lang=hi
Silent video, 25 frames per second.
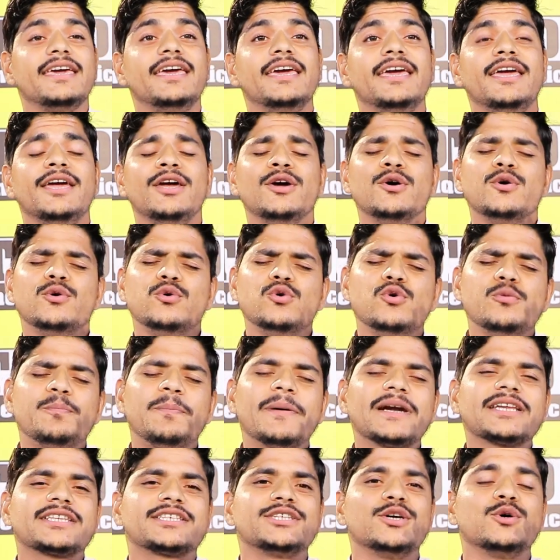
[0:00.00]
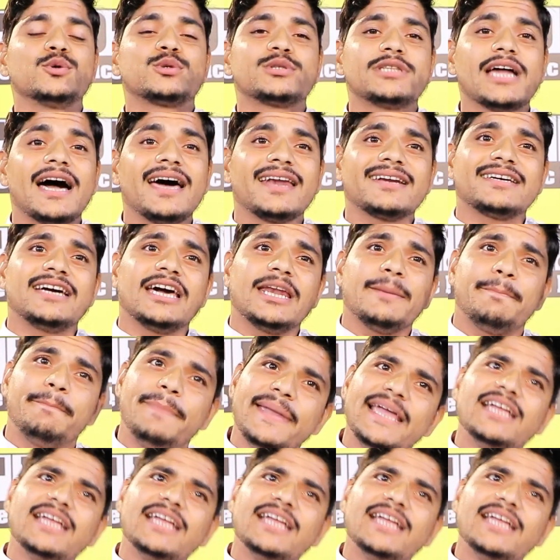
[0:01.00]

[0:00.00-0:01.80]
के ऊपर से उतार कर